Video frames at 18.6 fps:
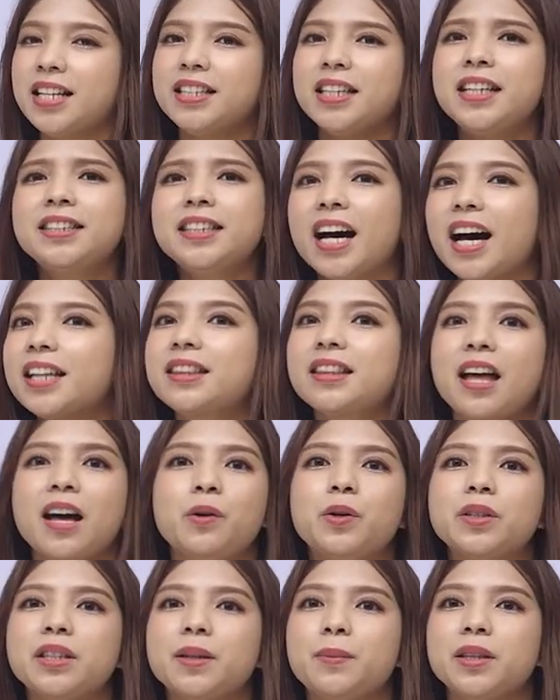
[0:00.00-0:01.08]
Jadi jangan
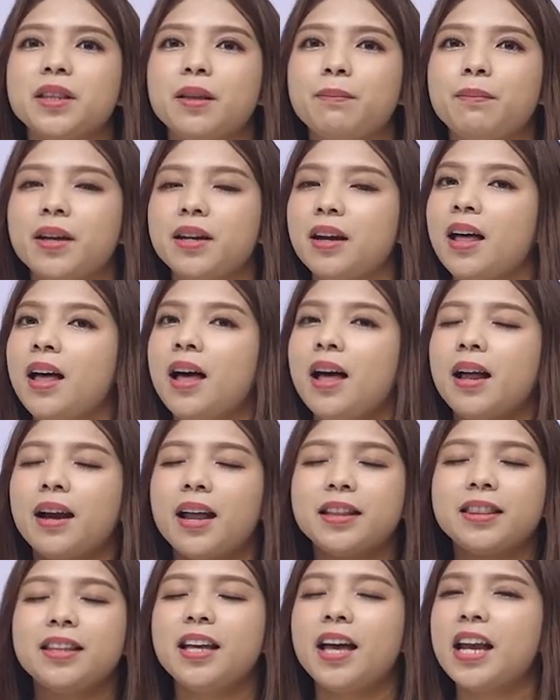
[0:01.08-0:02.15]
takut teman-teman
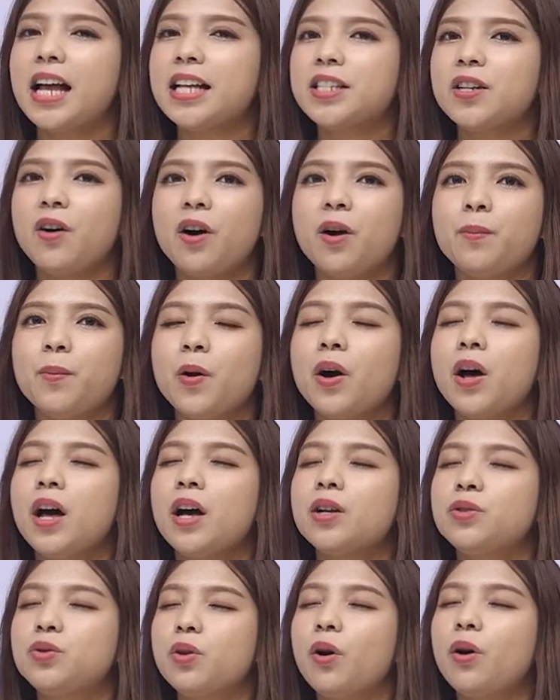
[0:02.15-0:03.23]
latihan aja ngomong
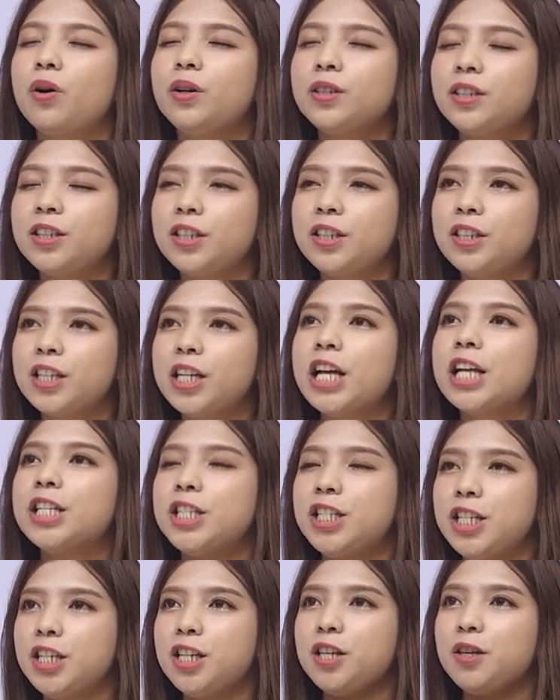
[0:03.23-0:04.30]
John 저는
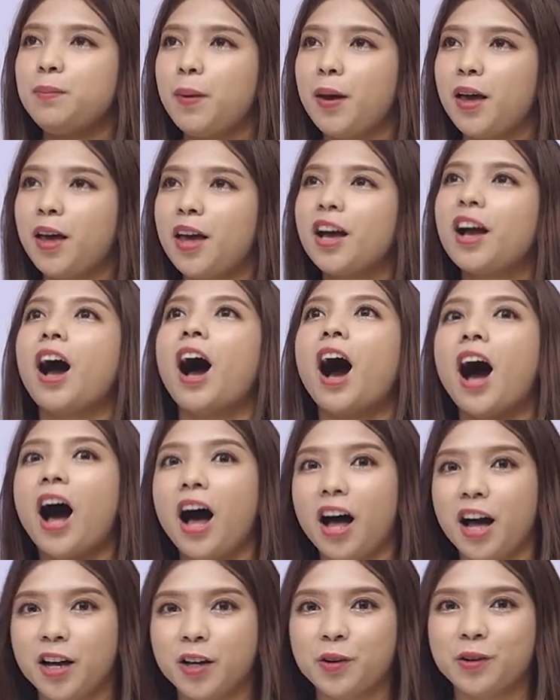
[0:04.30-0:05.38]
집에
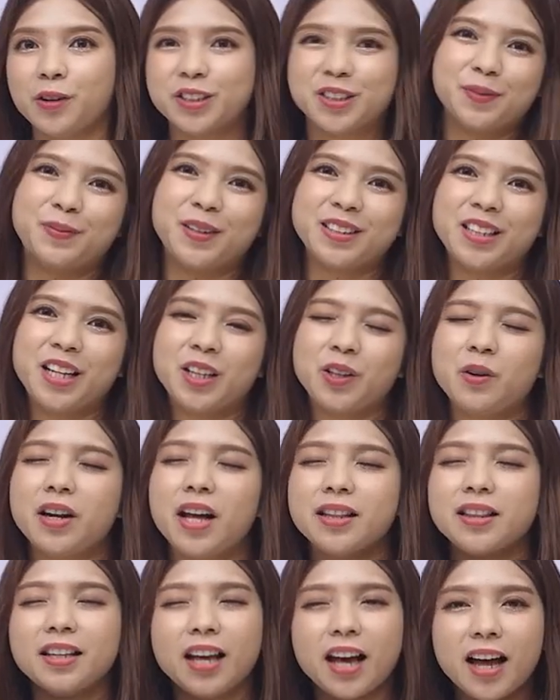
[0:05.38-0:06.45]
가요. Seperti itu.
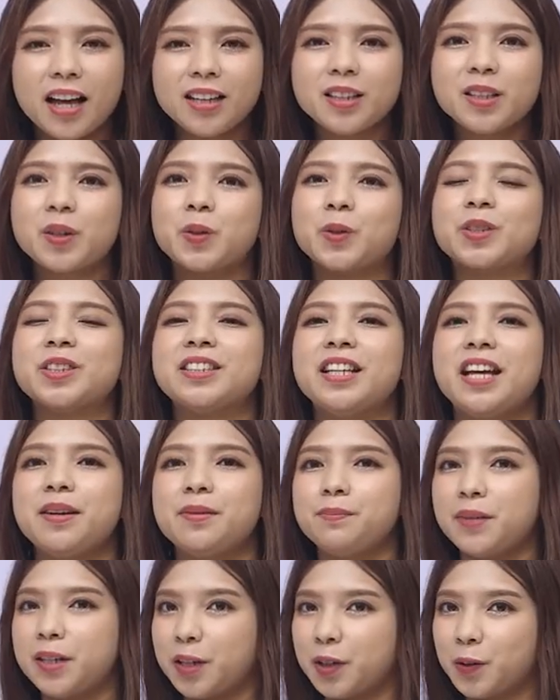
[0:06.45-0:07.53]
Latihan terus
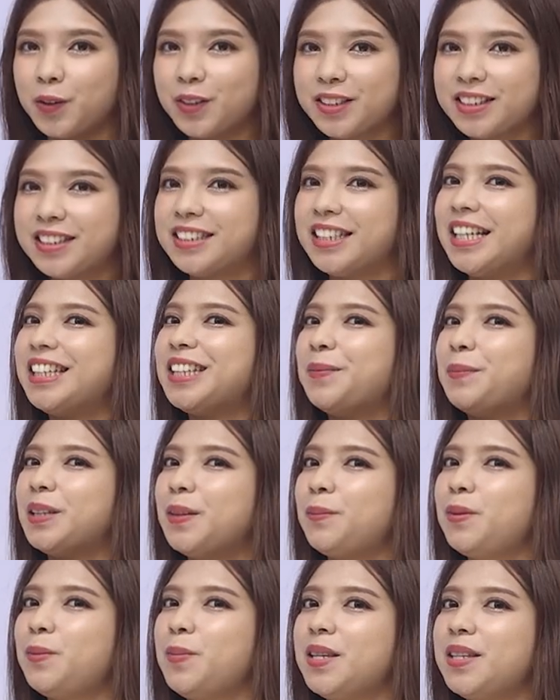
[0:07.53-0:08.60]
dan menerus. Jadi
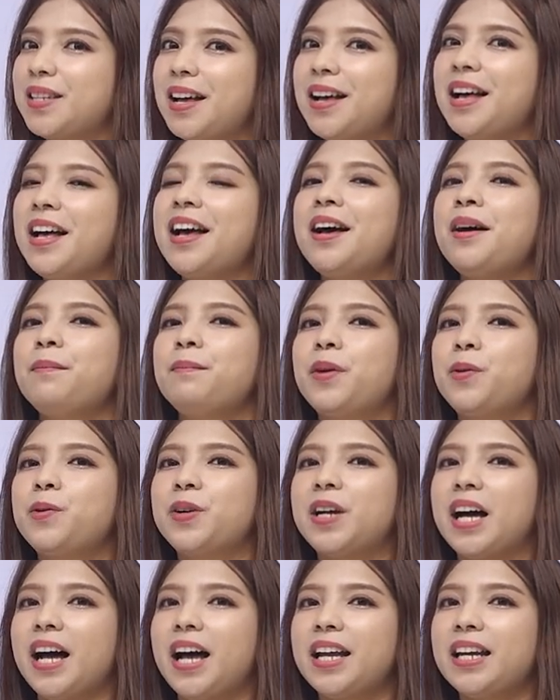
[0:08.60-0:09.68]
teman-teman bisa
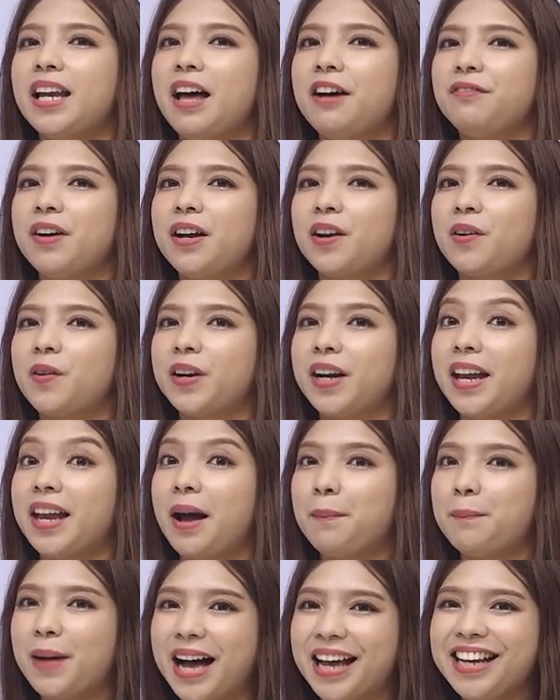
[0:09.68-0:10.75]
menggunakan lafal Korea
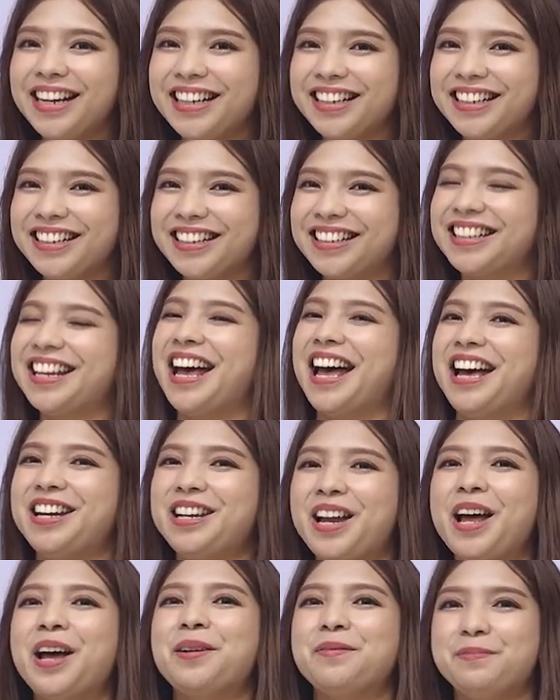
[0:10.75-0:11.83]
yang baik
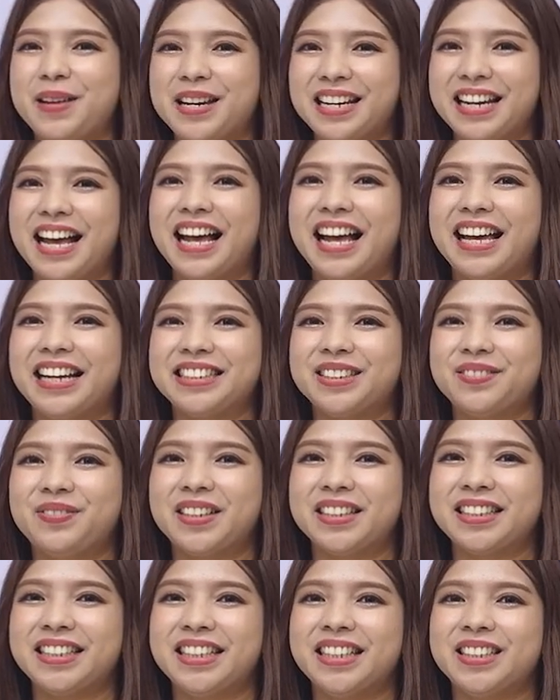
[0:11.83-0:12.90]
dan benar
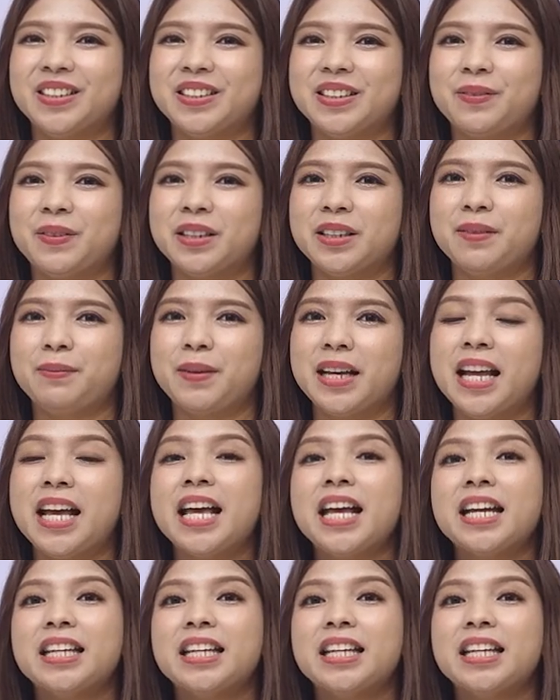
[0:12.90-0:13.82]
seperti itu teman-teman.